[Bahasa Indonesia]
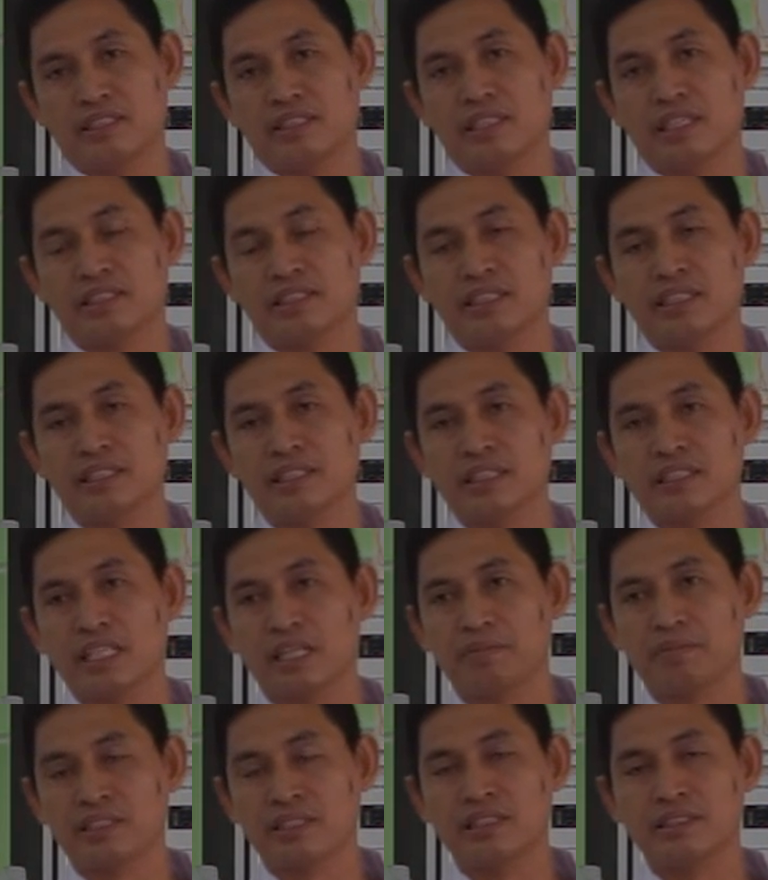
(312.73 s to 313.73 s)
Nanti kita
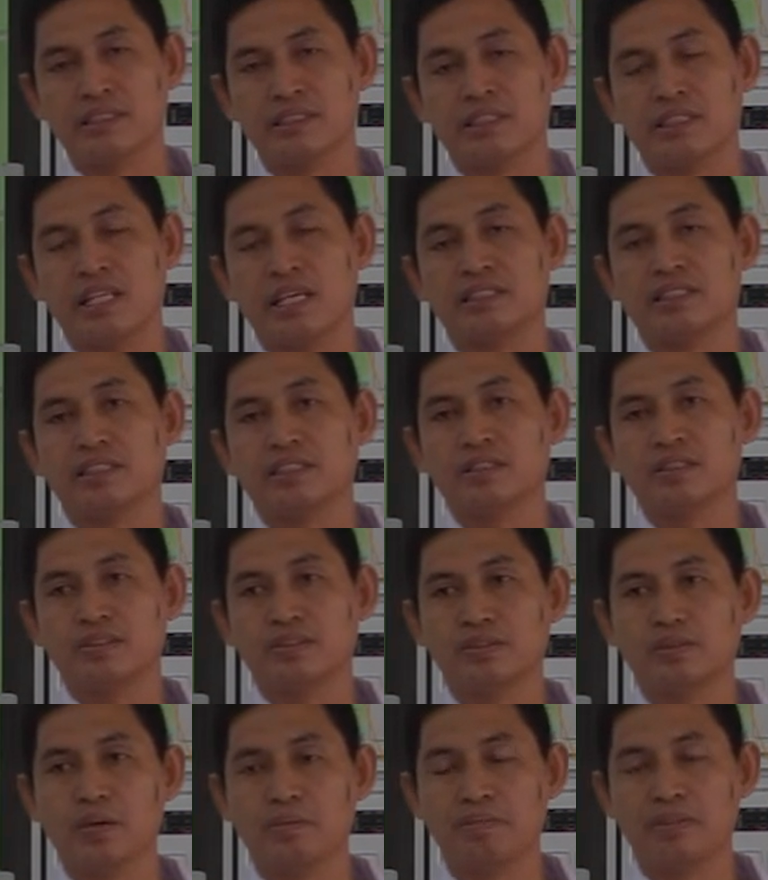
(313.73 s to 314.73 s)
sampaikan di kelas
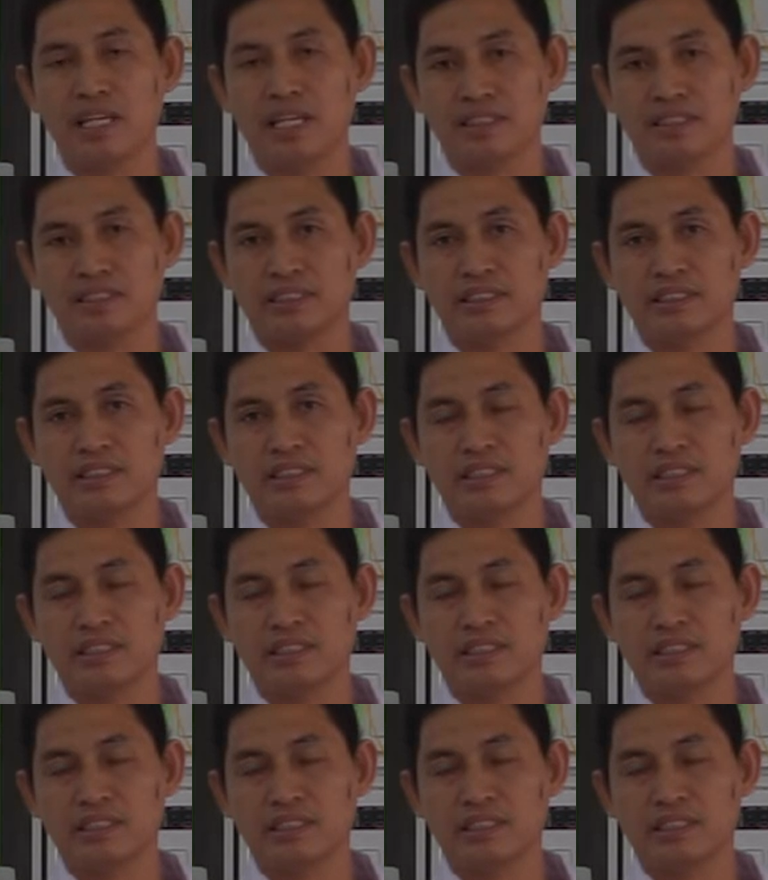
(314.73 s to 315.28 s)
12.